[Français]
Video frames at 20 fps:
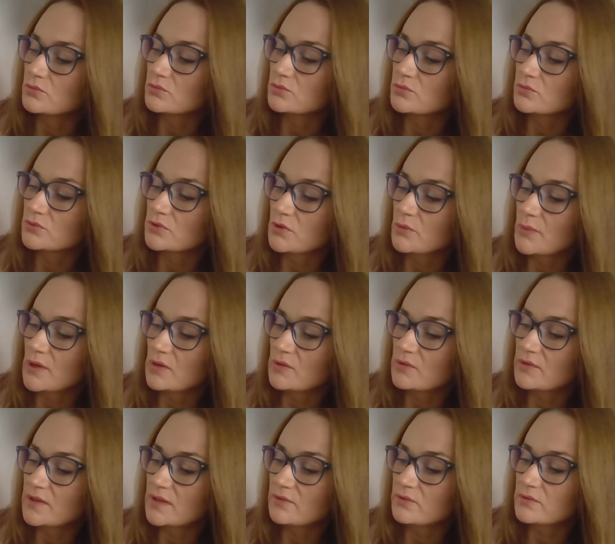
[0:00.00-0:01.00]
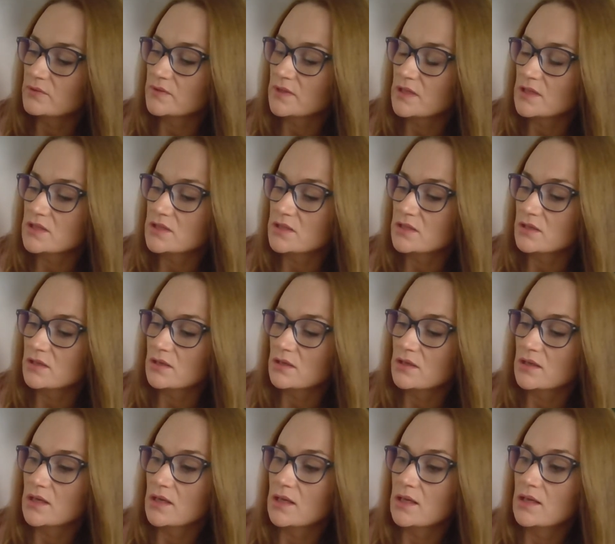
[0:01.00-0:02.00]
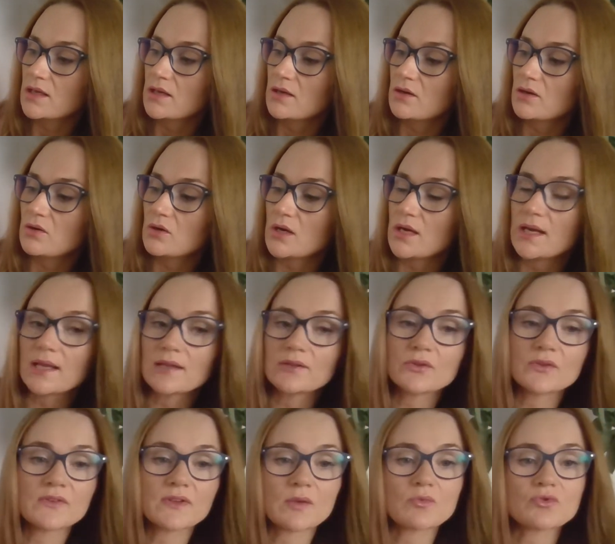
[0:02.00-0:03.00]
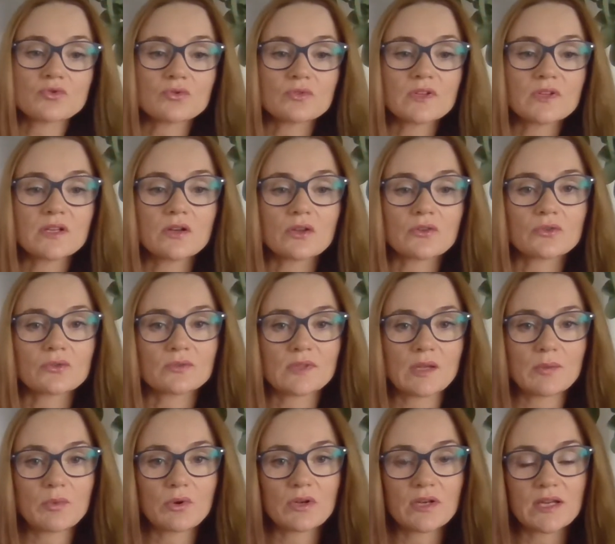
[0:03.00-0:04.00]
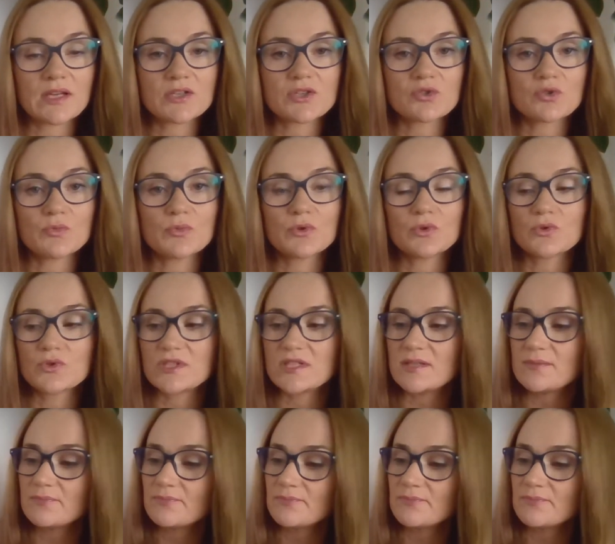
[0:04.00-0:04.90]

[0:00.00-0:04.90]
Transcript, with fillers: on en parle davantage à la deuxième journée lorsqu'on aborde la géobiologie.